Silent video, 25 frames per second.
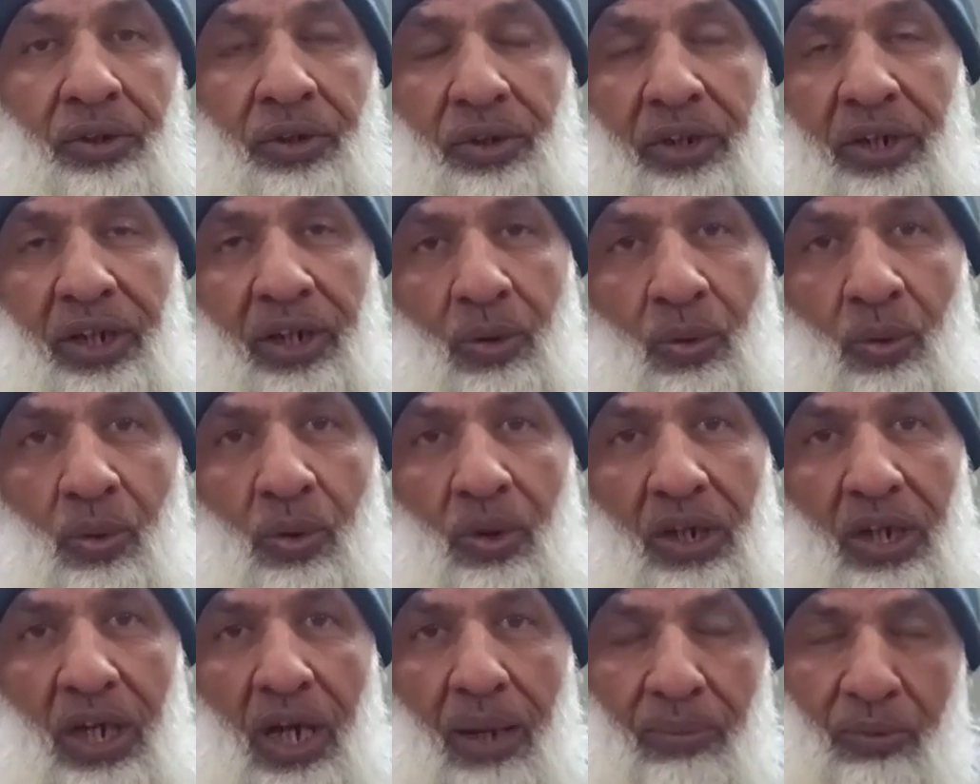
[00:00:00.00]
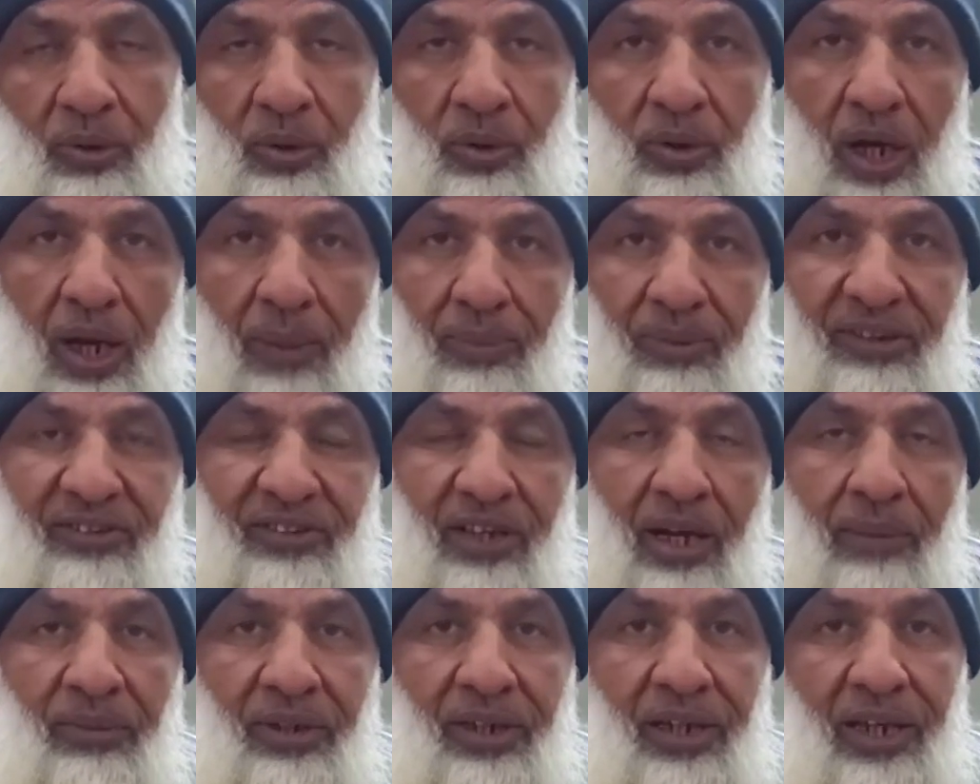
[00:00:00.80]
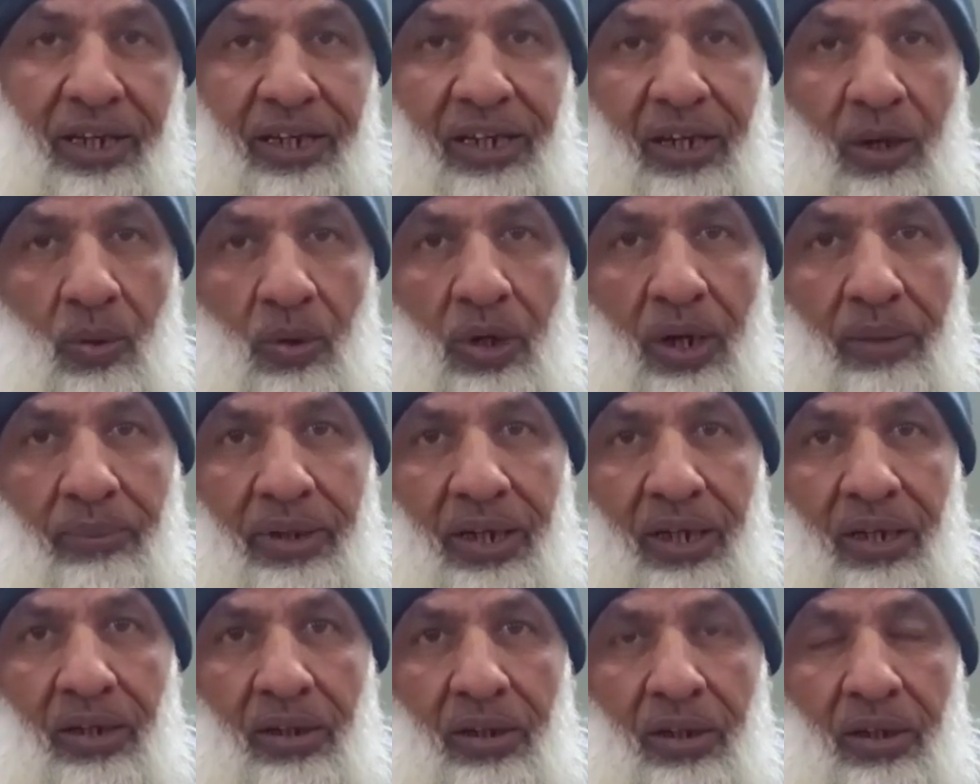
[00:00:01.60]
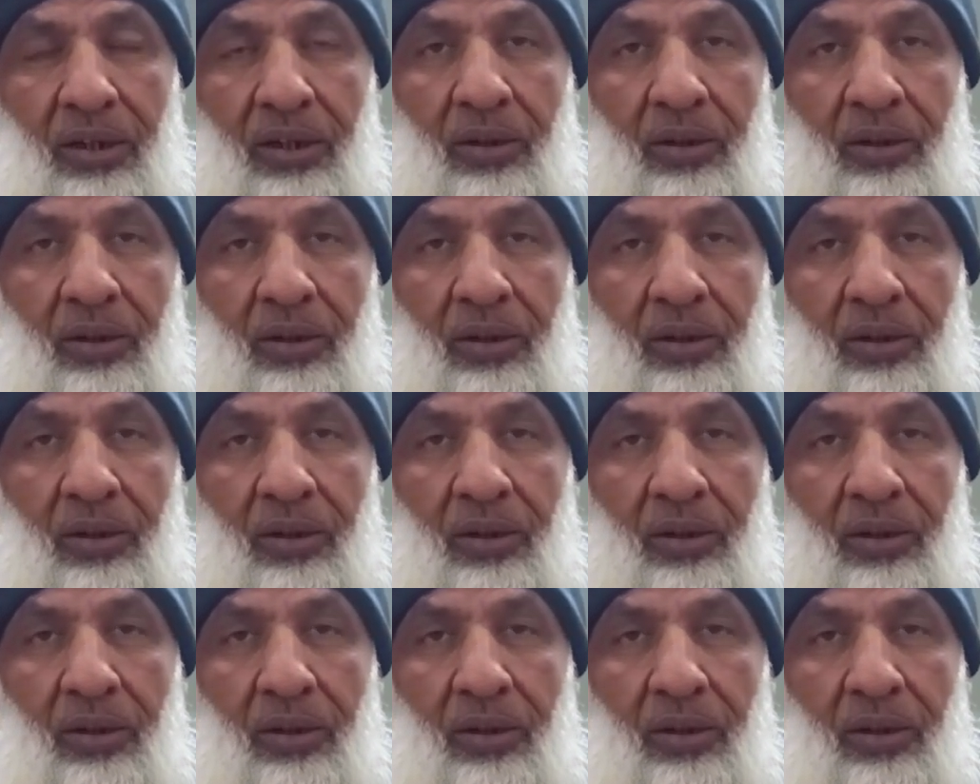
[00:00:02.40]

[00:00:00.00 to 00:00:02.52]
ट्रेनिंगों के आपको आपके सामने लेके आऊँगा मैं